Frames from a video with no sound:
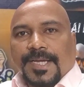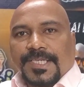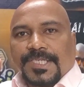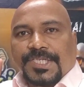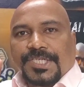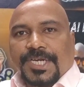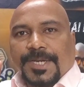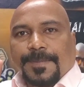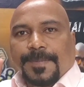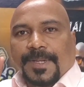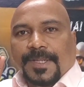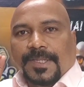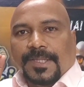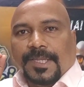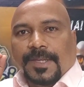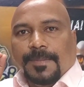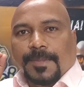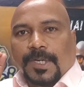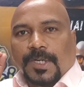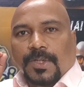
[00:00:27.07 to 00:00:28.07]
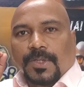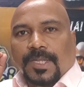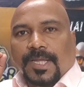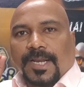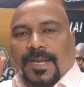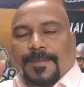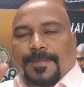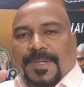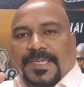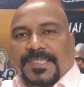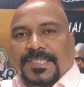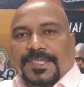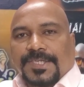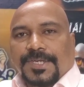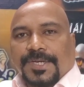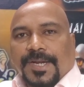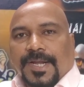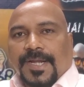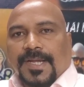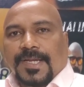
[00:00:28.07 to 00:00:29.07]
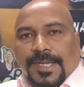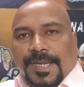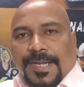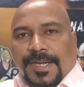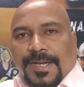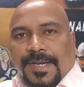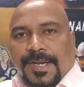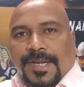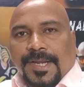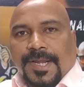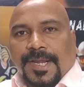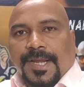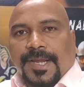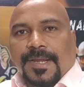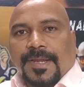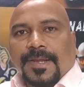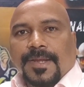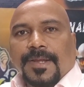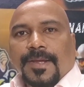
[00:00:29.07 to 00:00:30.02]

ஹிஸ்ட்ரி பற்றி மட்டும்தான் நான் பேசிட்டு இருக்கேன் இன்னைக்கு